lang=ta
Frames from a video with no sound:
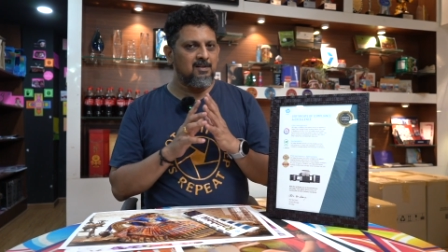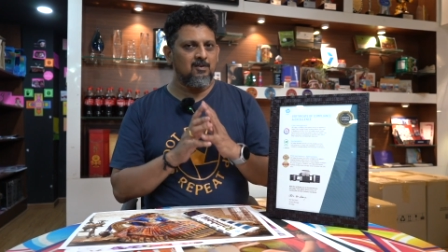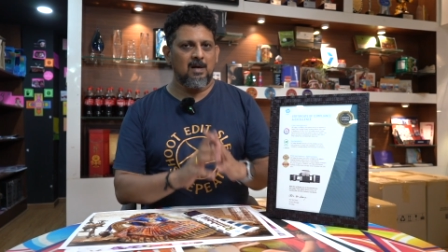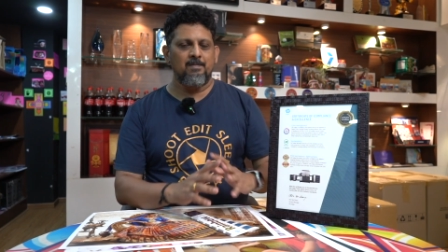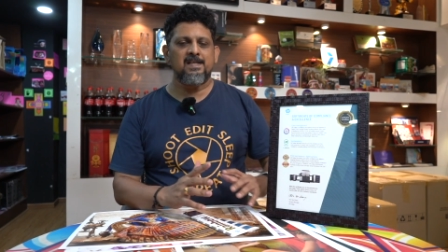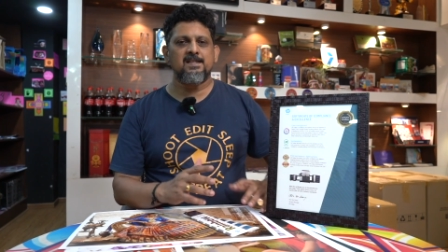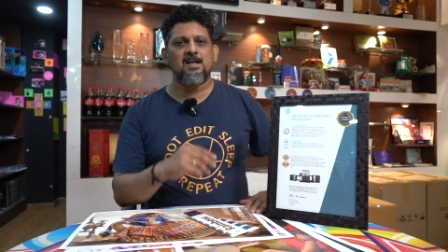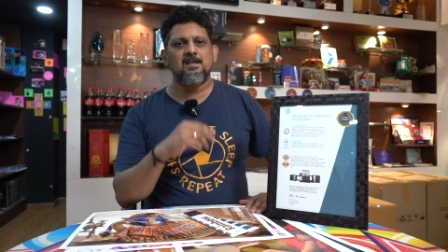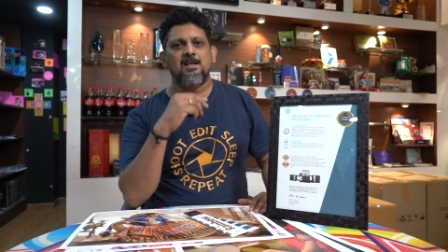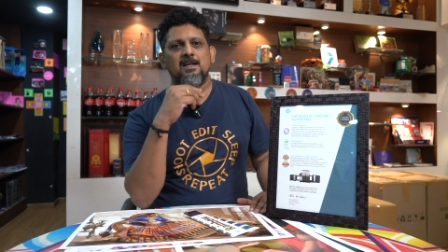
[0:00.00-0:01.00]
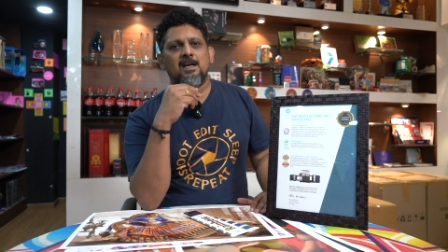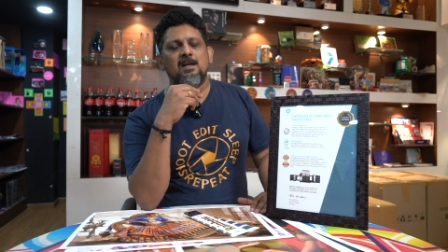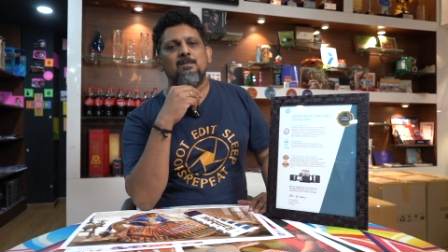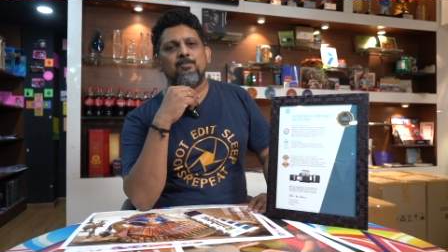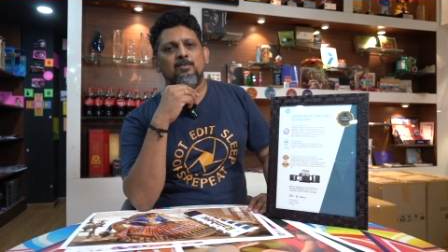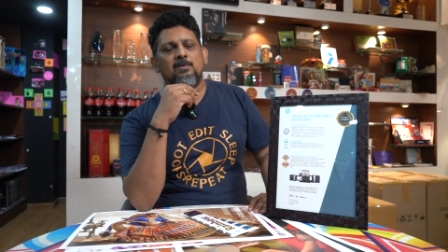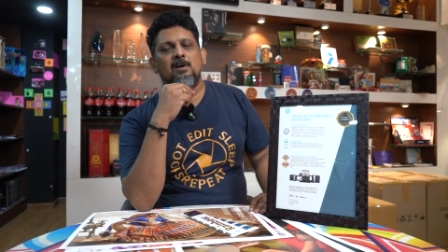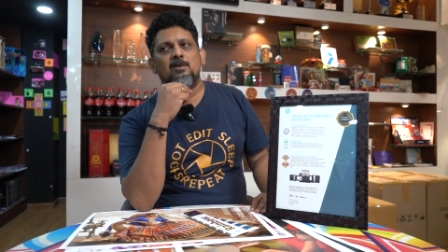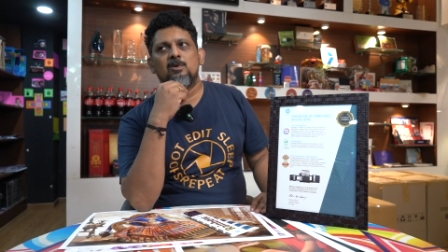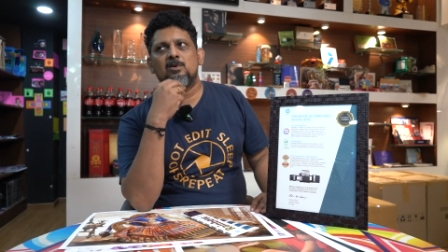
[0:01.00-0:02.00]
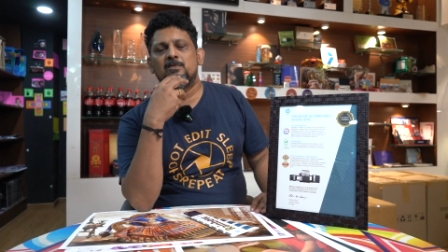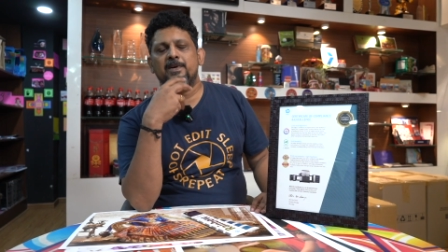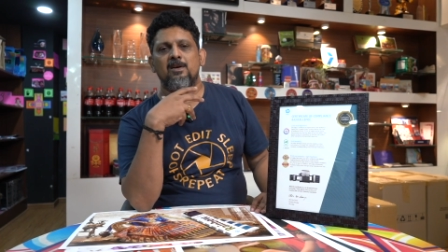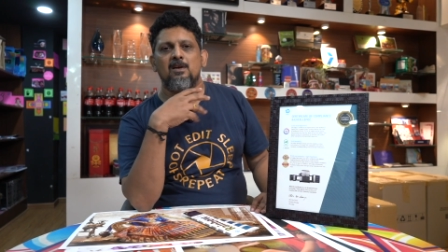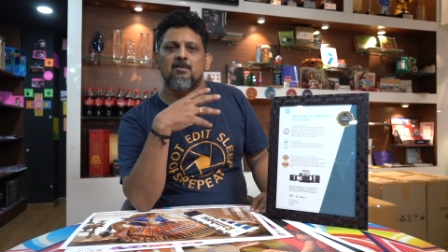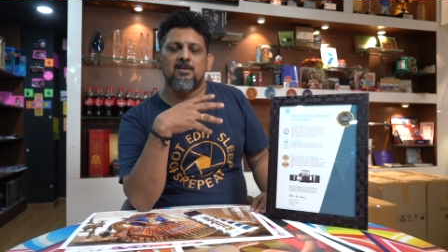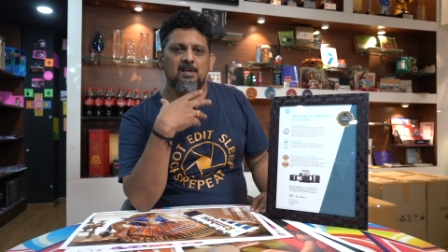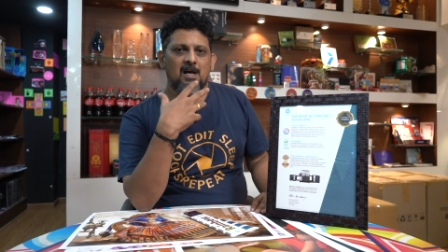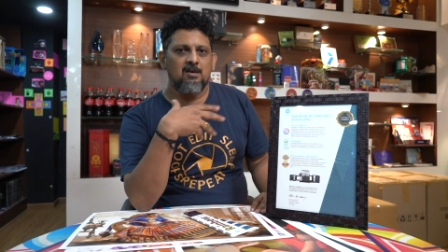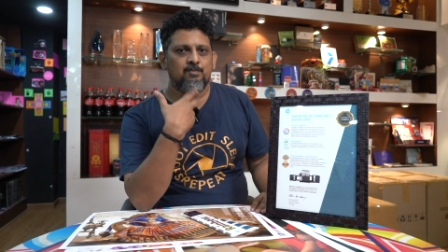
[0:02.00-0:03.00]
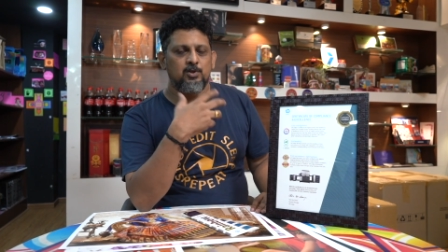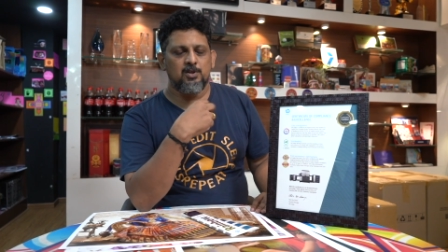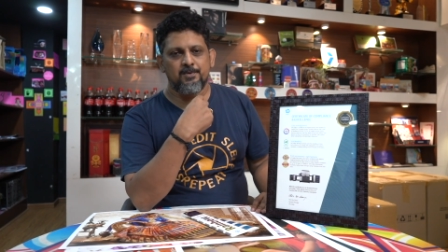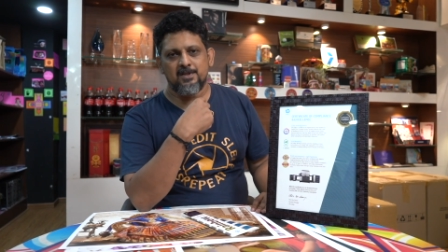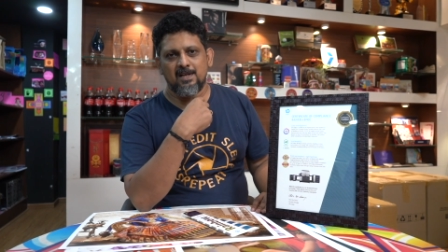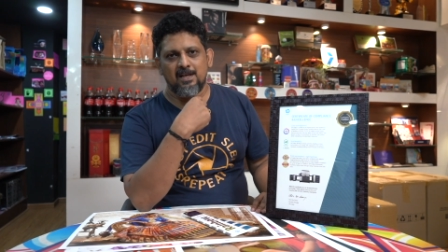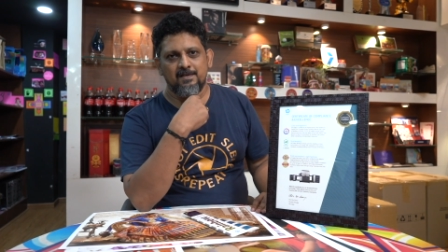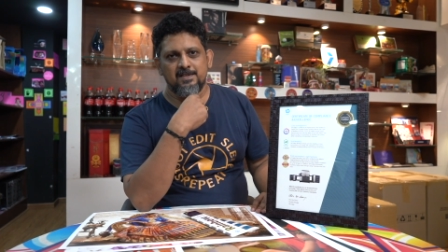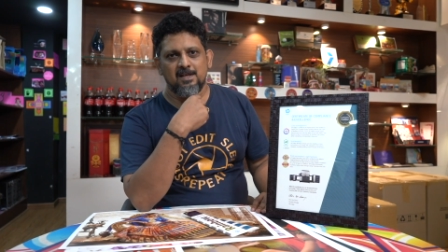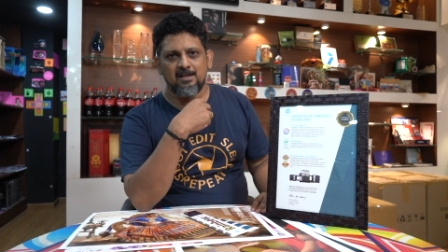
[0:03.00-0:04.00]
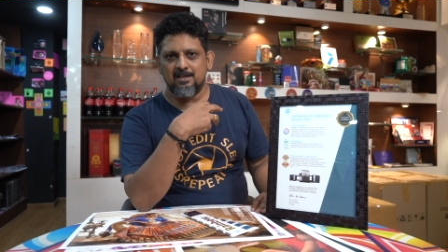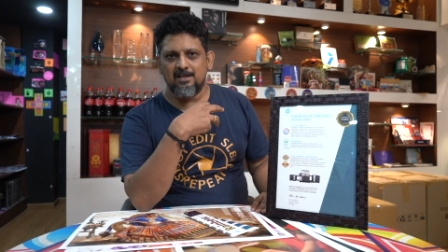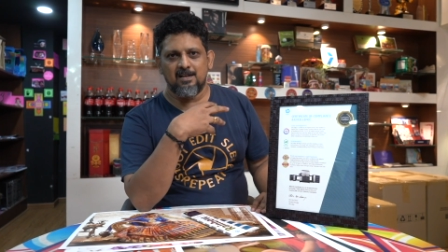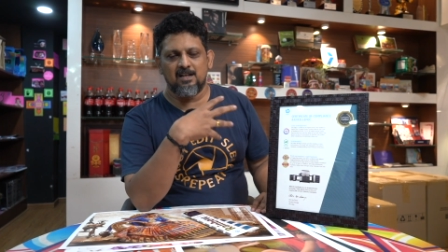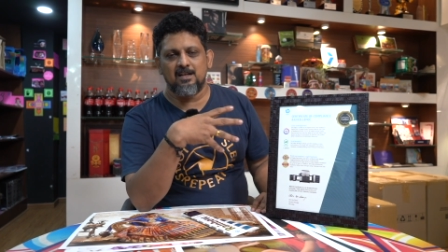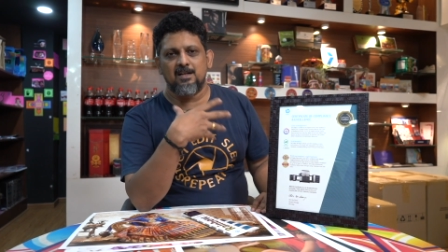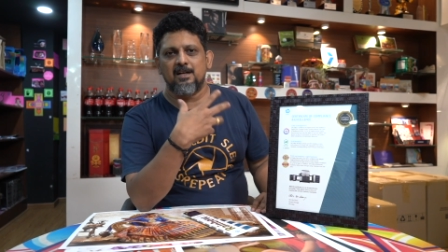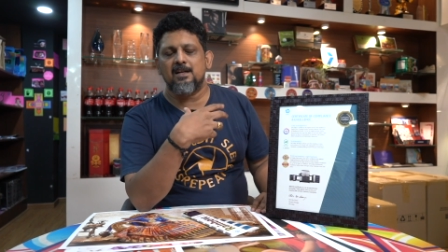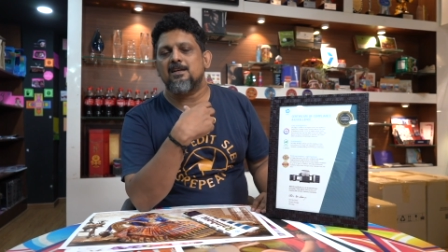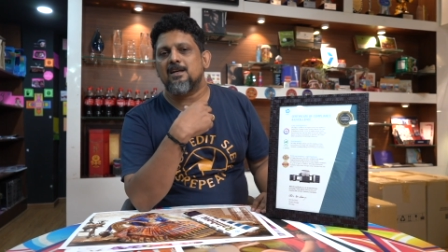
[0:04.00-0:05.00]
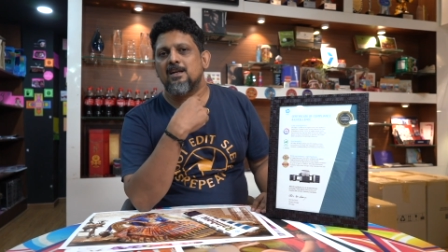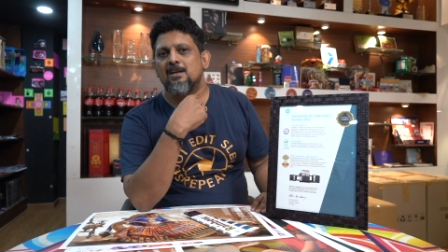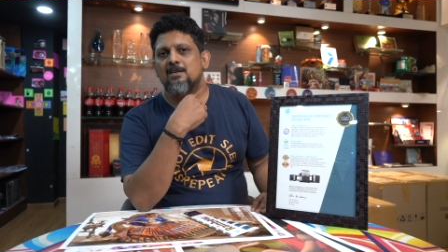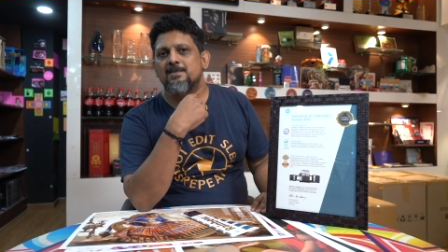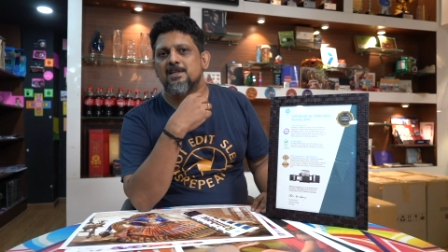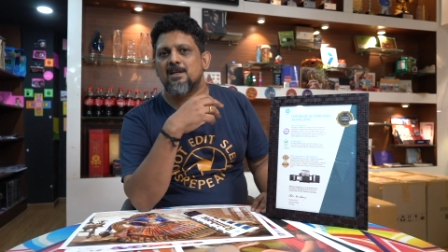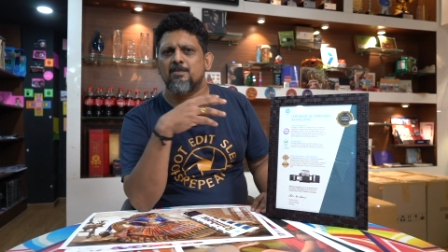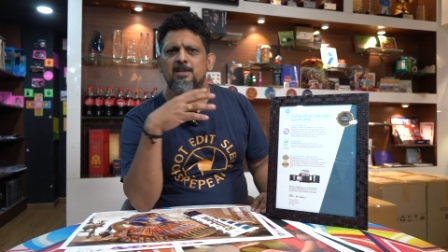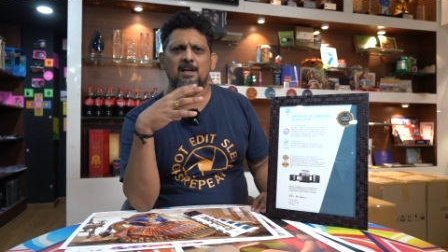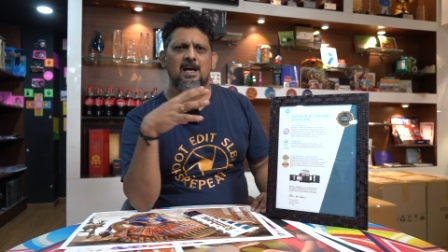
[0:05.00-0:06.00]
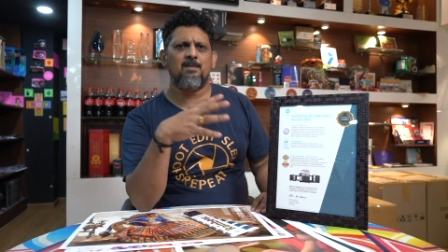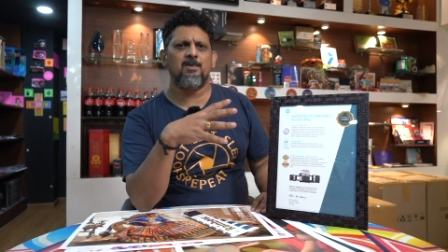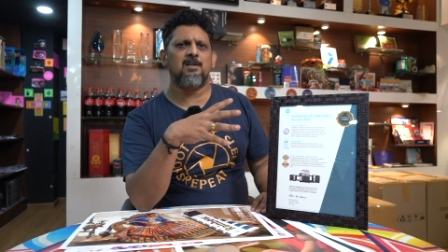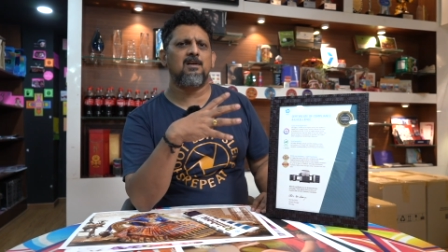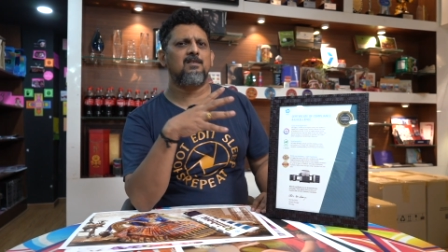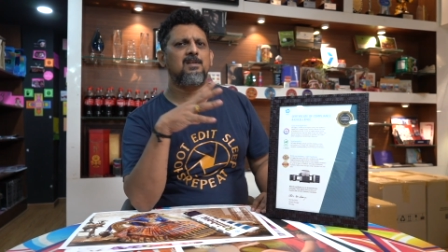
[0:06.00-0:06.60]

வந்து ஒரு அமேசிங்கான ஜேர்னிங் ஏன்னா ஒரு ஒரு வீடியோவில் வந்து நானும் புதுசு புதுசாக நிறைய விஷயம் கற்றுக்கிறேன் நிறைய டெக் டெக்னிக்கலான விஷயம் நம்ம இந்த லேபில் தான்